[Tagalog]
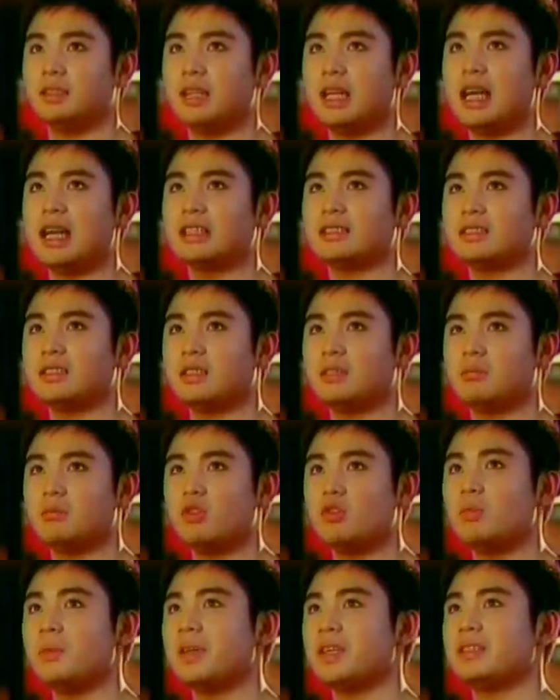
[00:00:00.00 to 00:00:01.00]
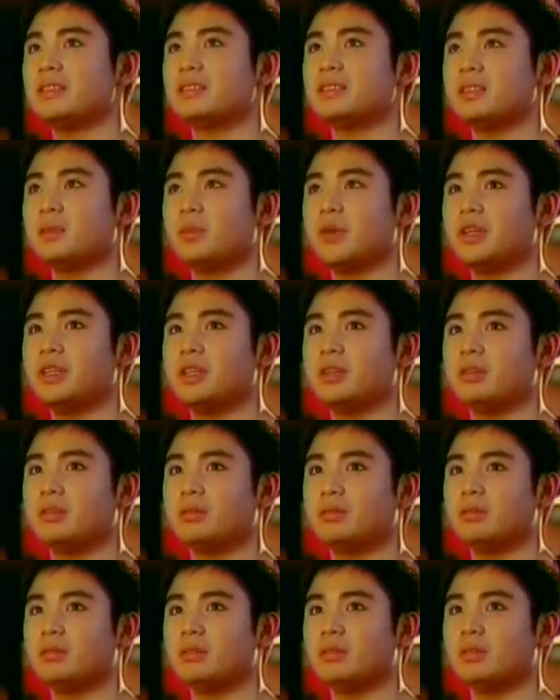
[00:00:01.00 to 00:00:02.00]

lahat ng moments na pwede kong